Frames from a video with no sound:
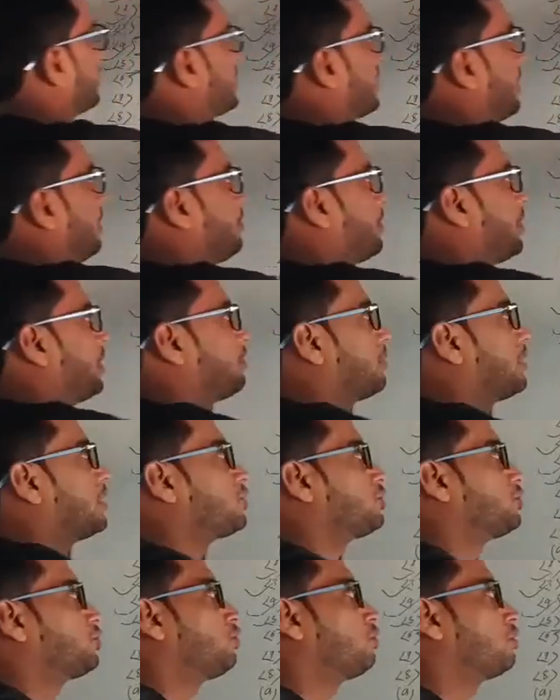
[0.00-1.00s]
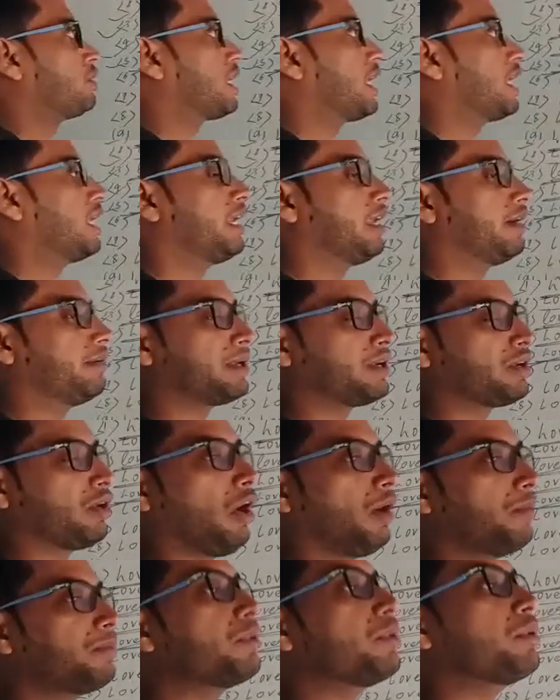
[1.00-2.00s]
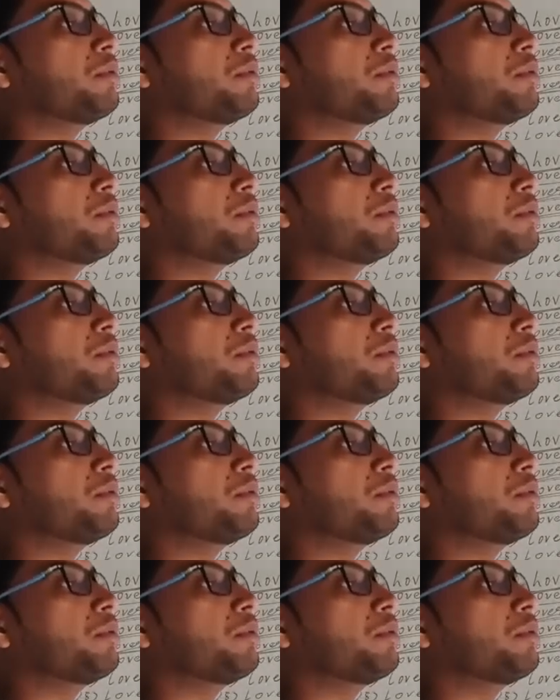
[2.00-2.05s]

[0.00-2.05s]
सेपरेट वर्ड जो होता है लवर ऑफ